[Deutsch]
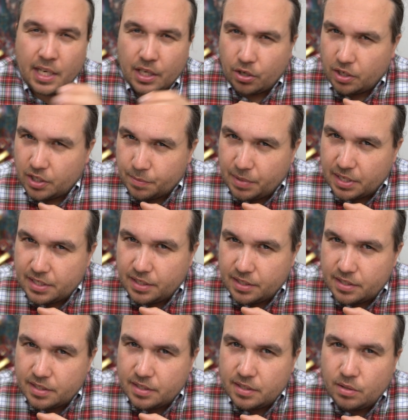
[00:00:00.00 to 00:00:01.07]
könnte man
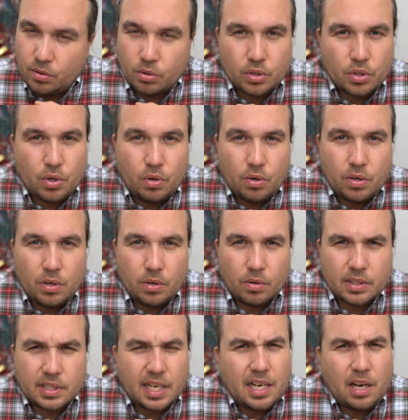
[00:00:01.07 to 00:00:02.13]
sitzen und gucken
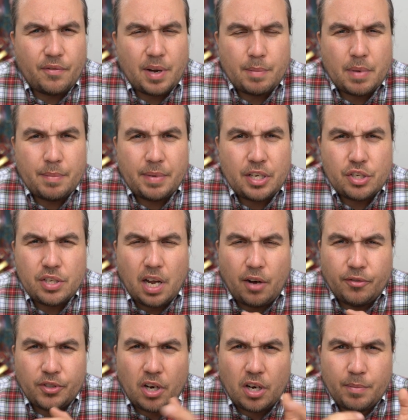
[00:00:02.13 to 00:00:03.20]
und dann auf einmal Menschen
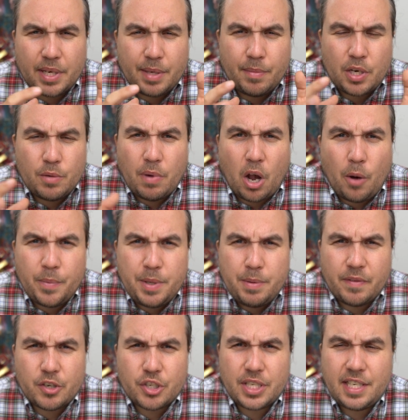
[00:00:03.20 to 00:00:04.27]
auftauchen, bei denen man überhaupt nicht mehr
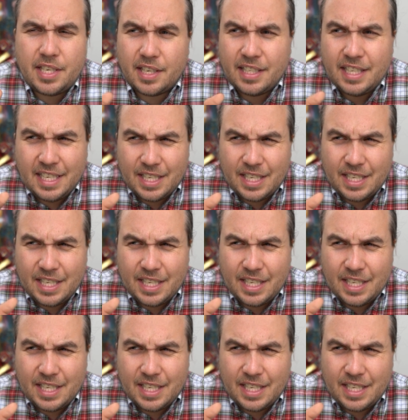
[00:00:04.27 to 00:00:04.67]
verstehen kann,